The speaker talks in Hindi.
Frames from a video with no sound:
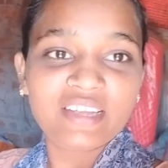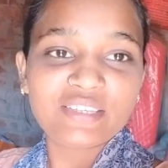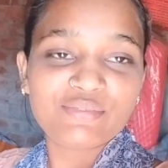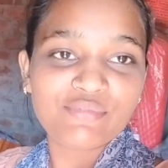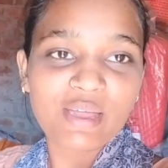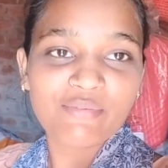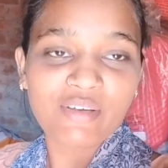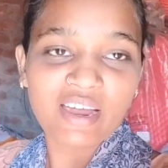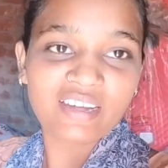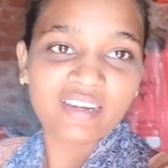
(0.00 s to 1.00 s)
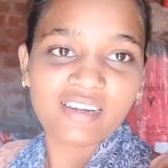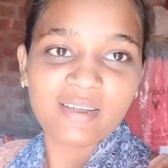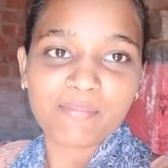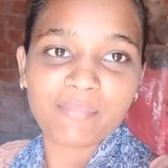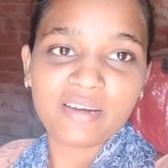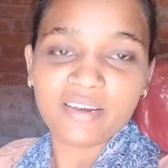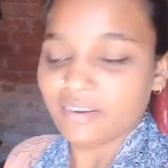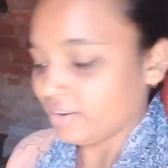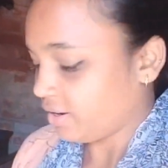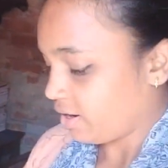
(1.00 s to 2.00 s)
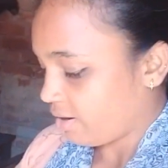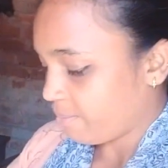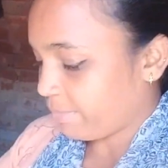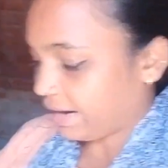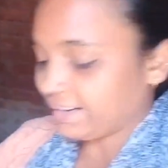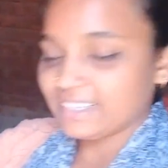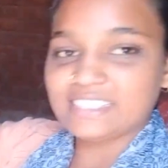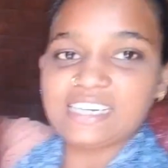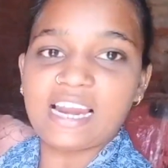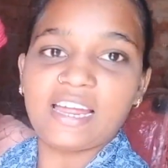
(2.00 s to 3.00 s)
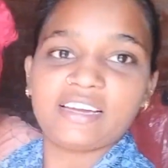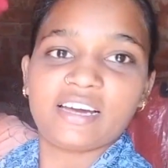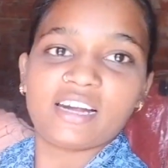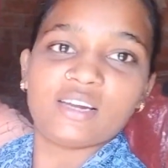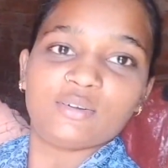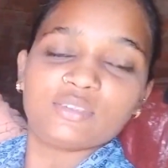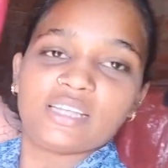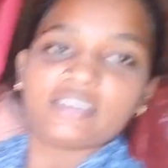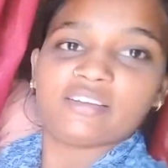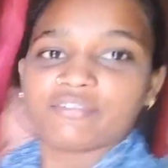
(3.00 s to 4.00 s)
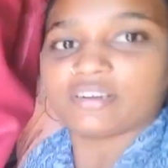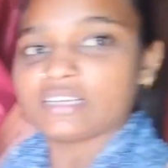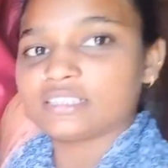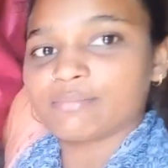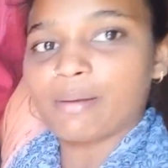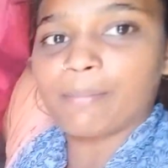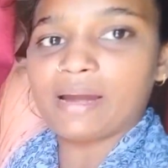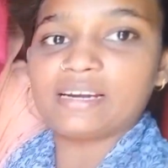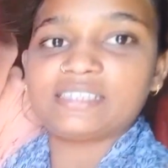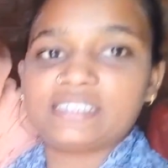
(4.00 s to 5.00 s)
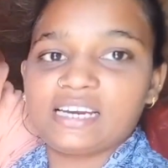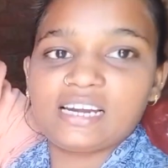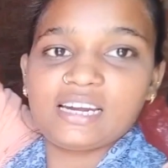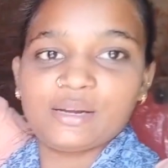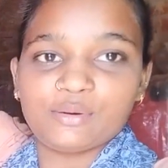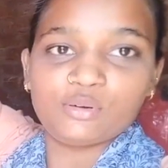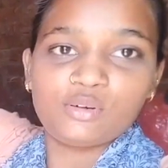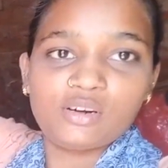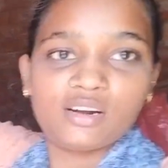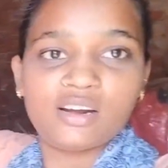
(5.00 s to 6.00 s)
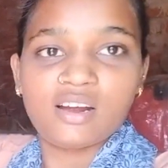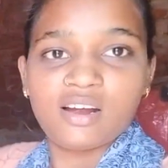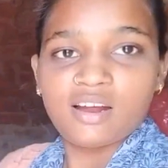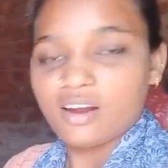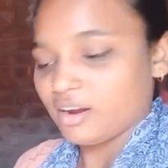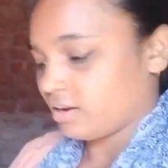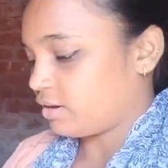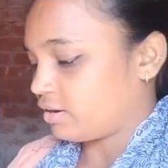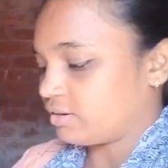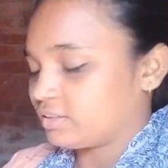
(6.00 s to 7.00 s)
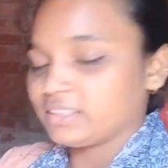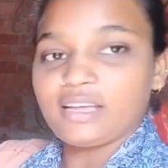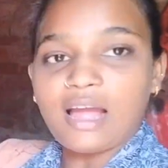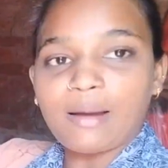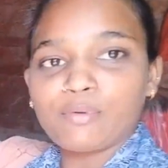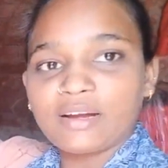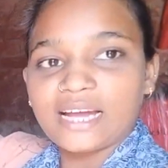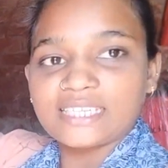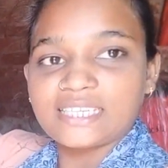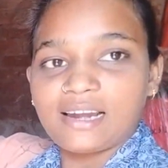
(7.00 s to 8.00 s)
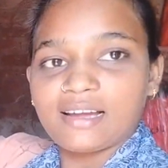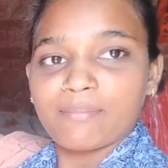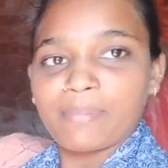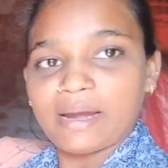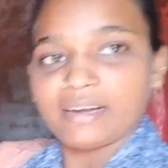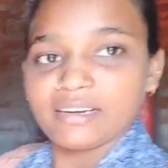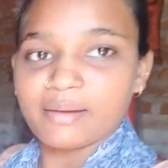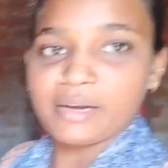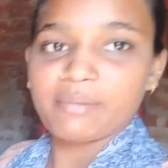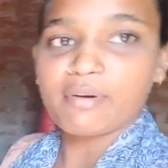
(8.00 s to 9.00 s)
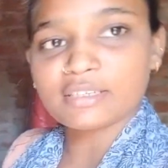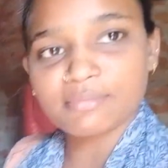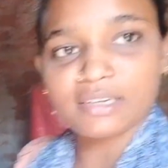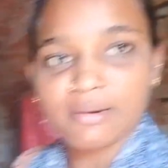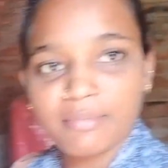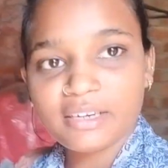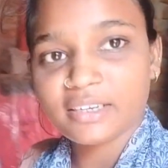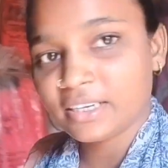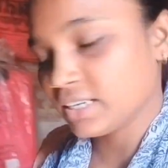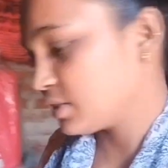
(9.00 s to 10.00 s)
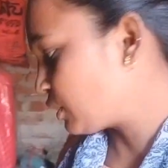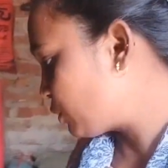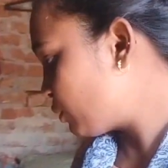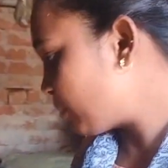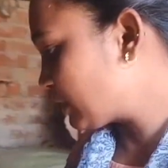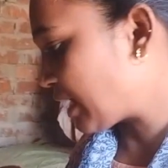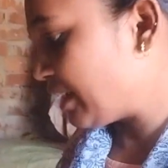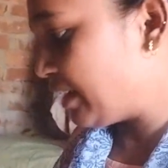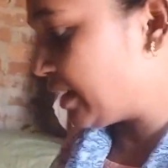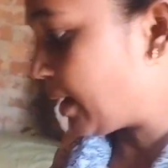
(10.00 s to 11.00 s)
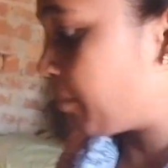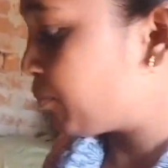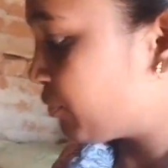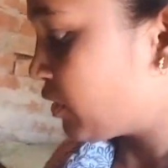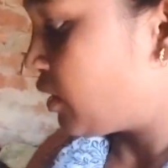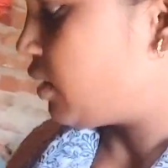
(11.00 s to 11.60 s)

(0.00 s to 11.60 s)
फ्रेंड्स मैं फाइनली अपने पैंट की सिलाई कर ली हूँ देखिए फ्रेंड्स मैं पैंट सिल ली हूँ और आपको कैसा लगा पैंट कमेंट बॉक्स में कमेंट करके ज़रूर बताइएगा